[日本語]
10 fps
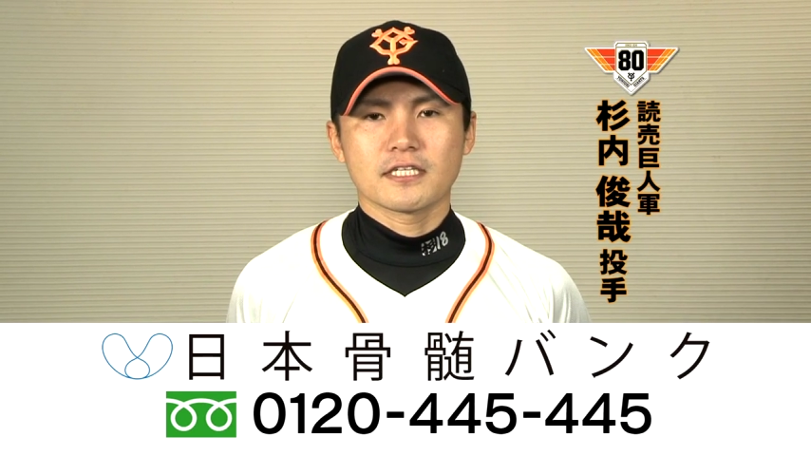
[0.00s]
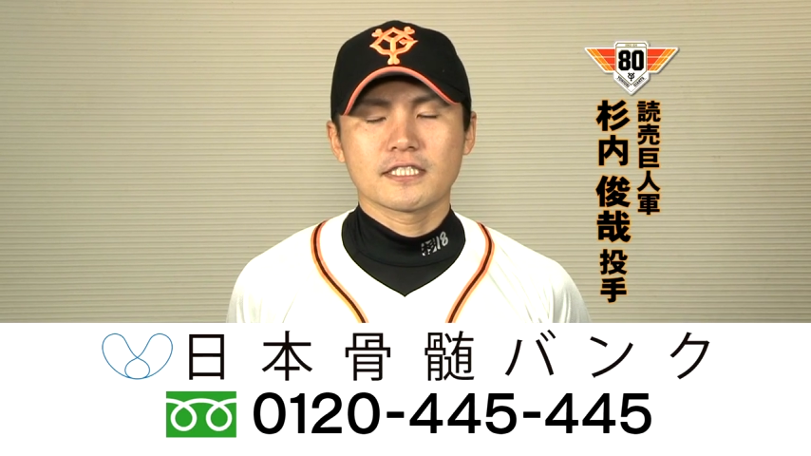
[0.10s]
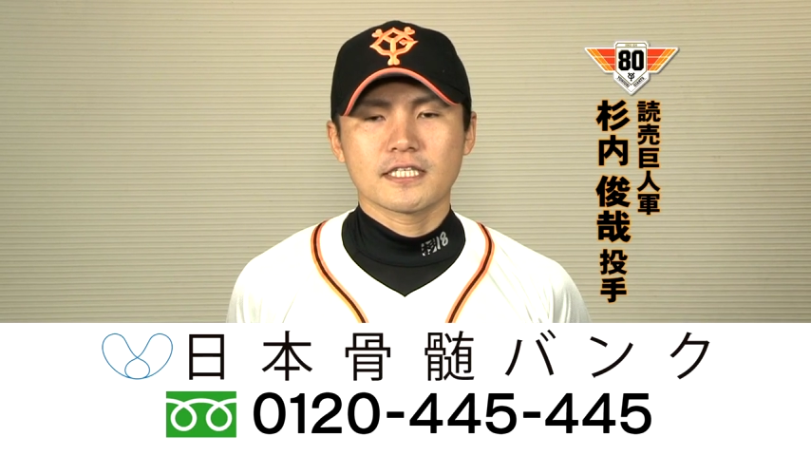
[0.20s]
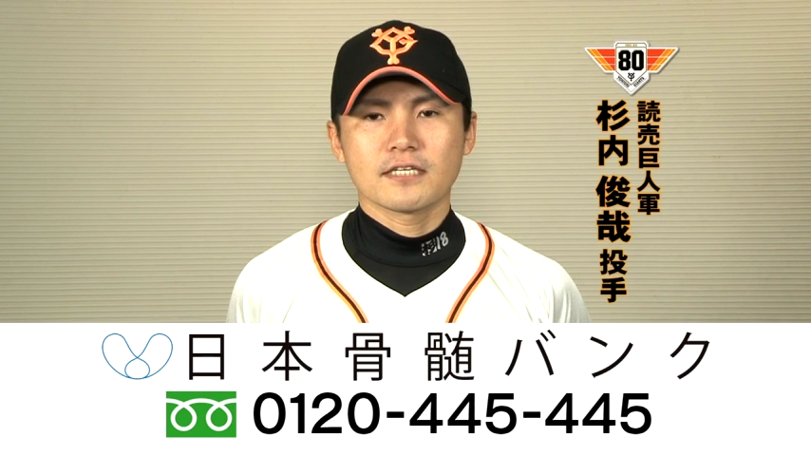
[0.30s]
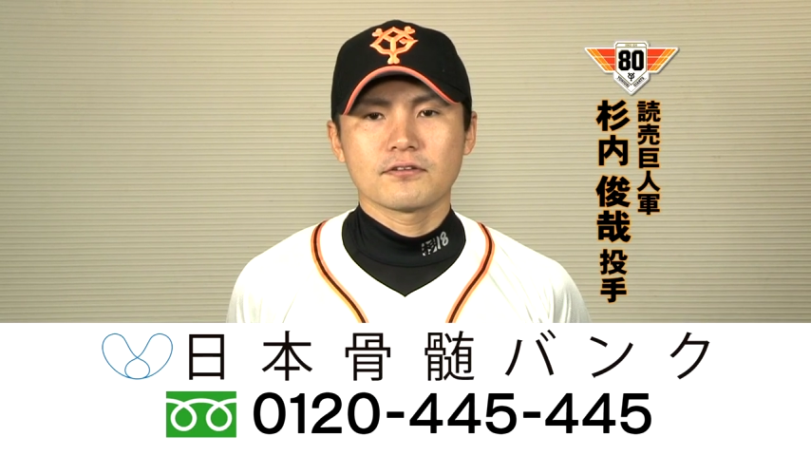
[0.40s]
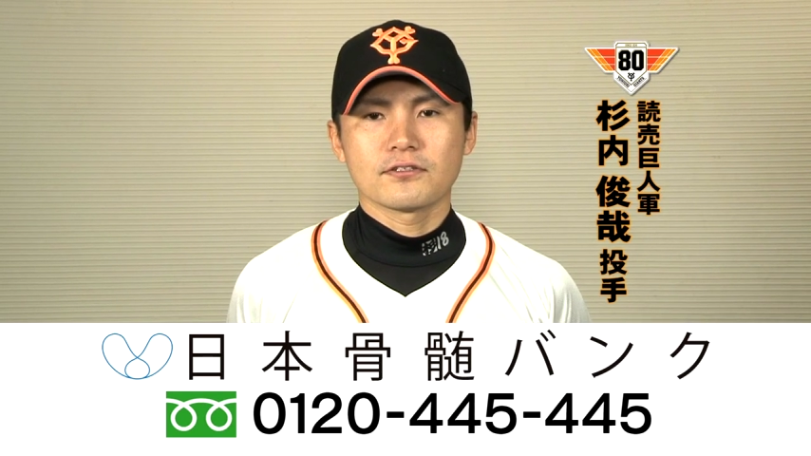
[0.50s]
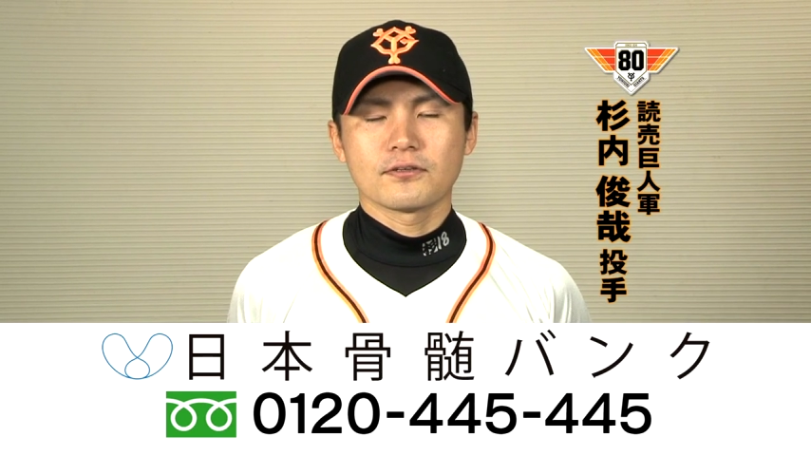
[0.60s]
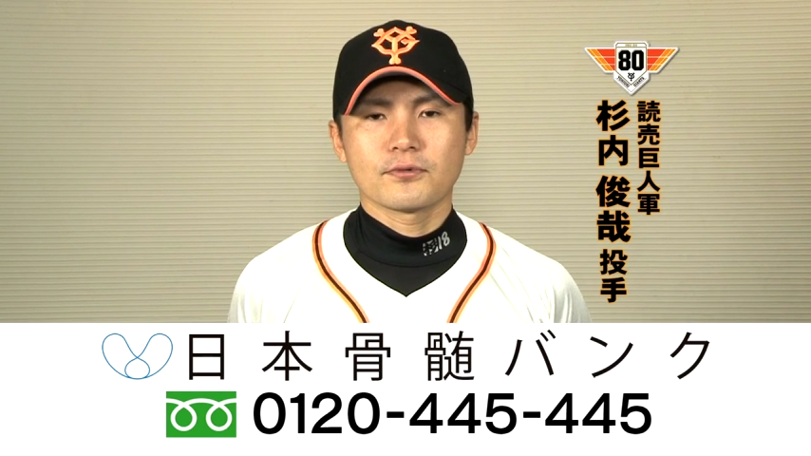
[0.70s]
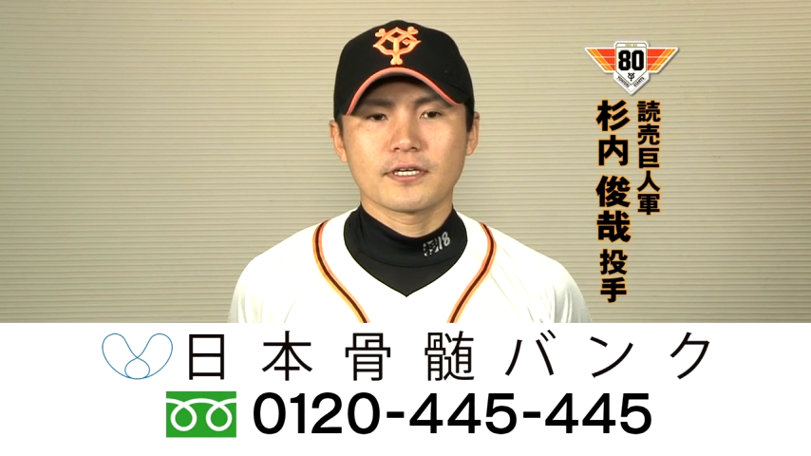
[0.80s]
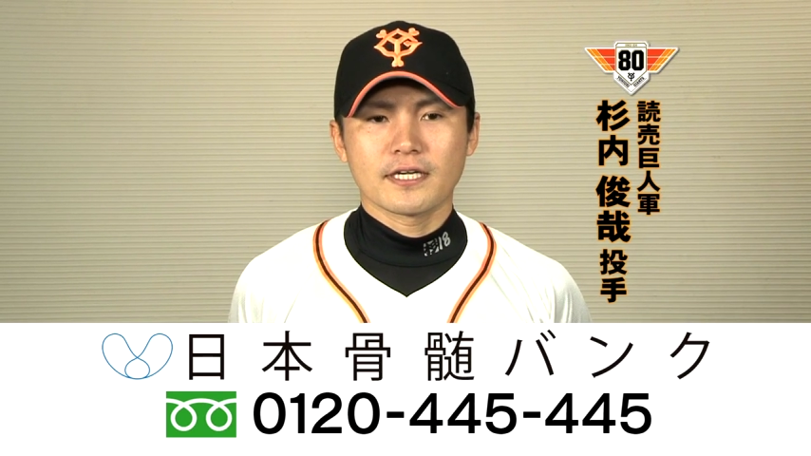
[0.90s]
に立ちたいとい
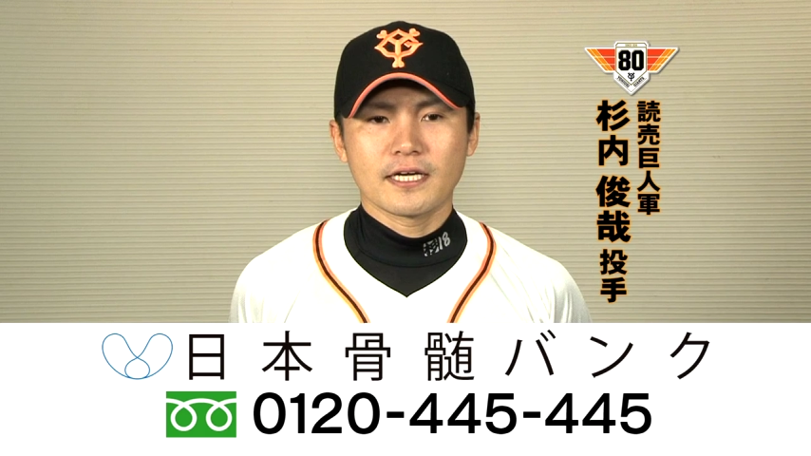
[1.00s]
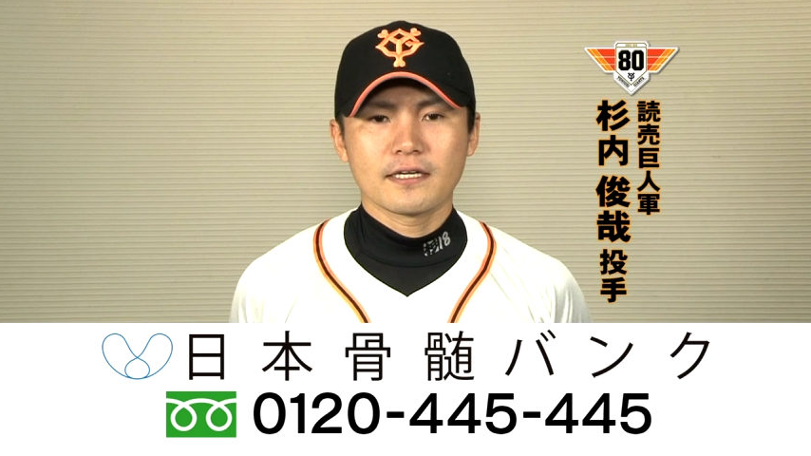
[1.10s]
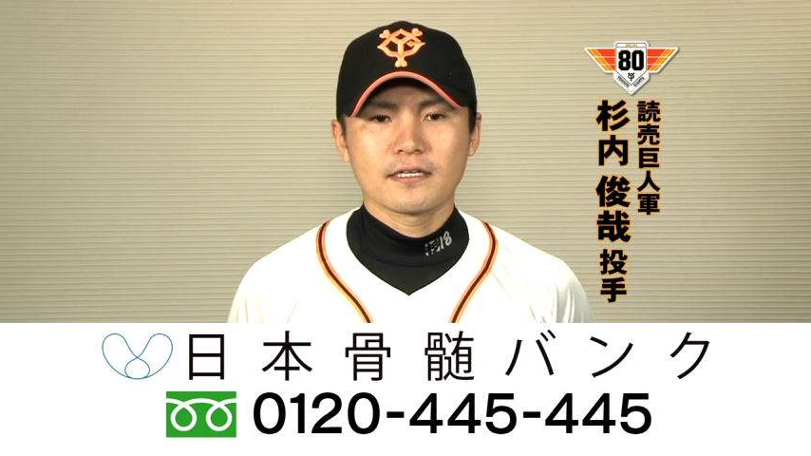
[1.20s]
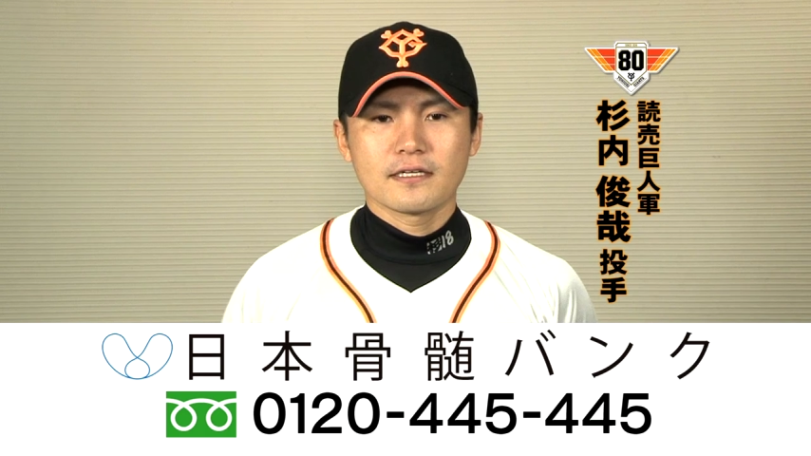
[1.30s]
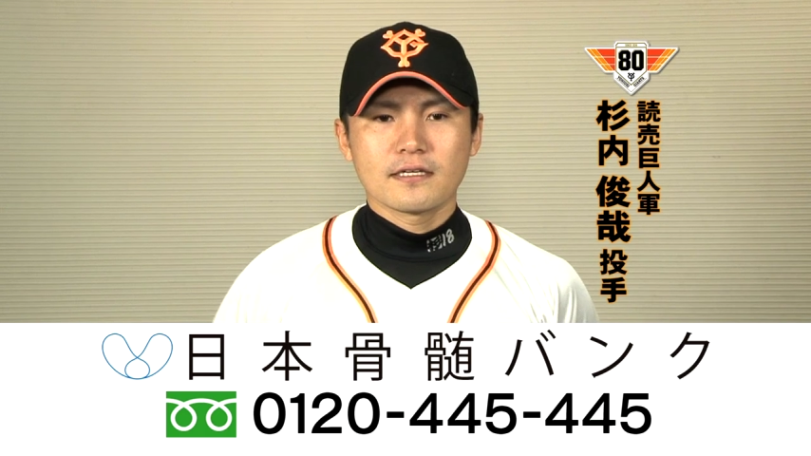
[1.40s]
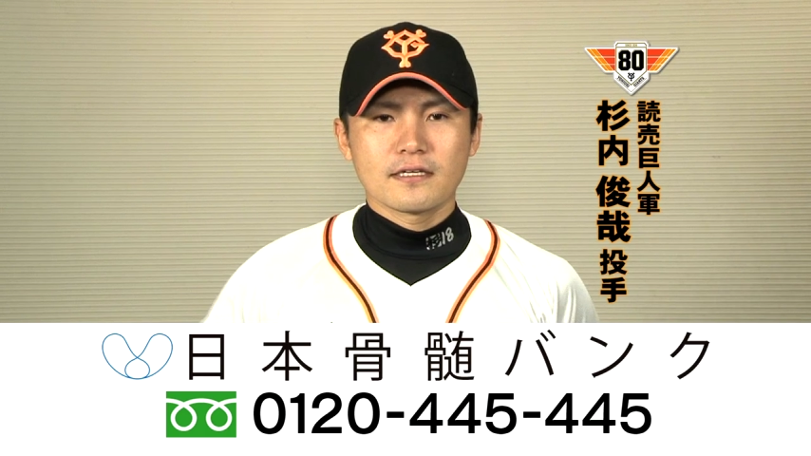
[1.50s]
う思いから